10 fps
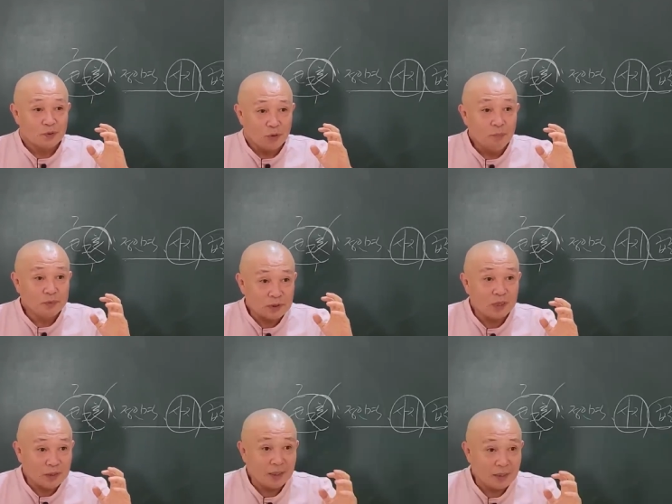
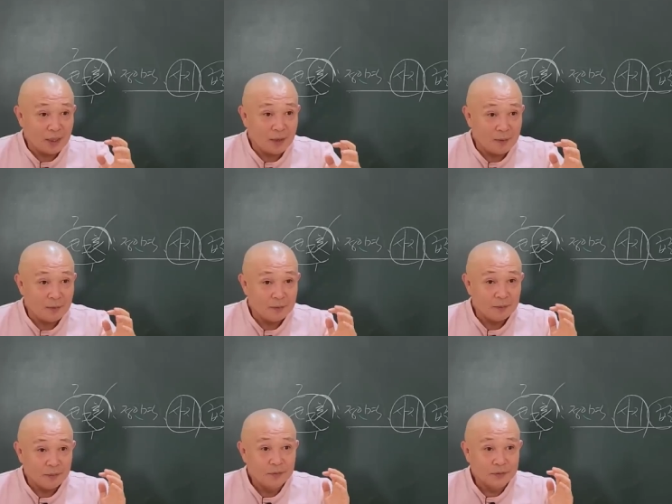겁살이다 이거야.
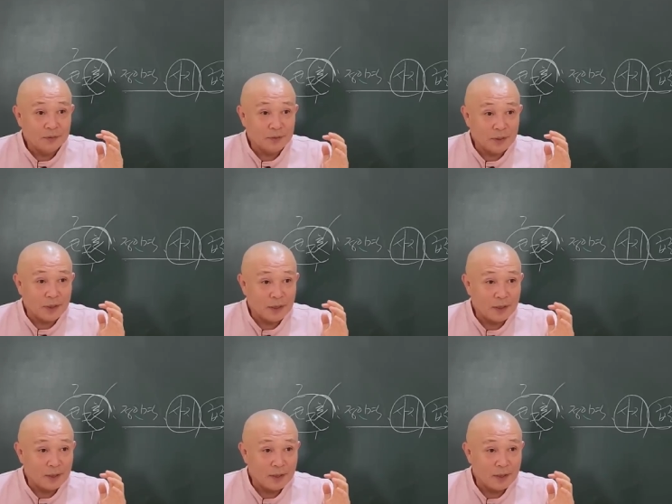어떤 거야?